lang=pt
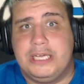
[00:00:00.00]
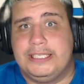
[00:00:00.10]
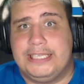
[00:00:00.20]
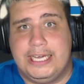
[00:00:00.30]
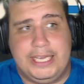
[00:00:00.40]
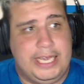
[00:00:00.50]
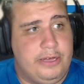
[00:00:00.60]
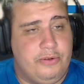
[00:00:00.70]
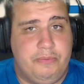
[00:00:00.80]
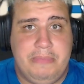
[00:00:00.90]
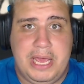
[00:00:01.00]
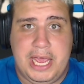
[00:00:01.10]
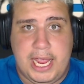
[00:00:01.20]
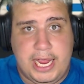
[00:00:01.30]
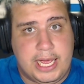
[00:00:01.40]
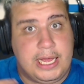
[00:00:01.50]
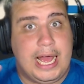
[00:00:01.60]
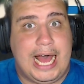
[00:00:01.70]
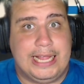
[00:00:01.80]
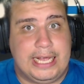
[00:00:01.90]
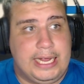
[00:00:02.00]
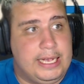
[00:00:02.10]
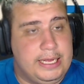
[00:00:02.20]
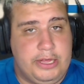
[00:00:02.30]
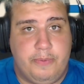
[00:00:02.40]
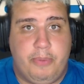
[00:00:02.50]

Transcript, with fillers: zagueiro, meia, atacante,